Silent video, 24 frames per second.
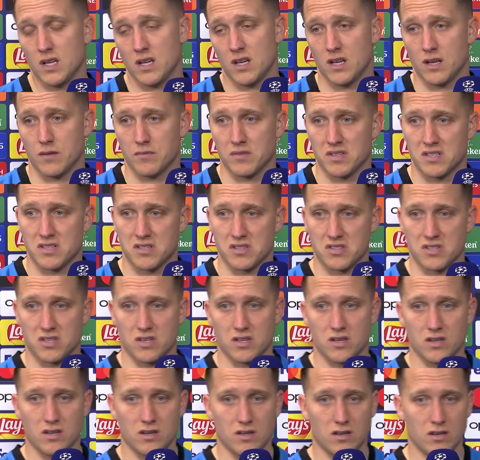E, ja myślę,
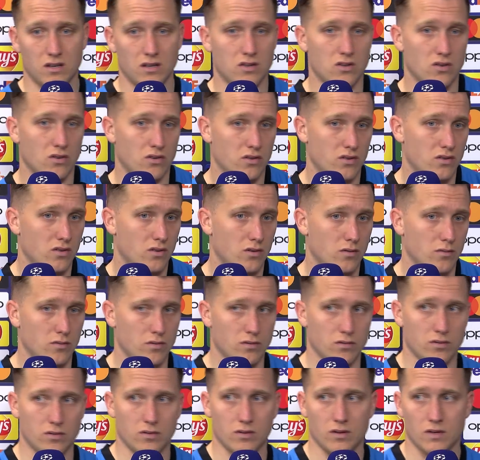że i to, i
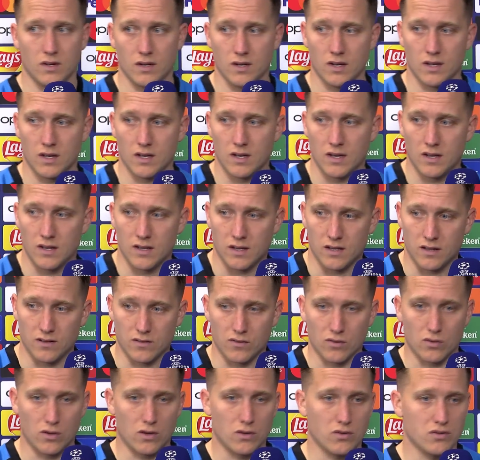to, bo
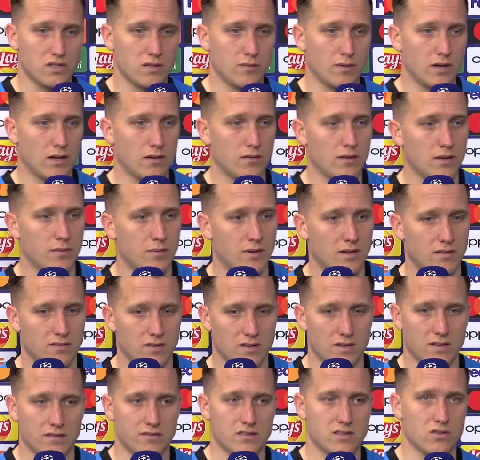indywidualności mają
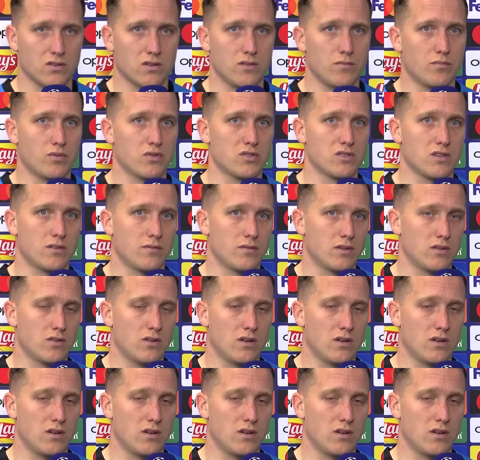naprawdę na wysokim poziomie.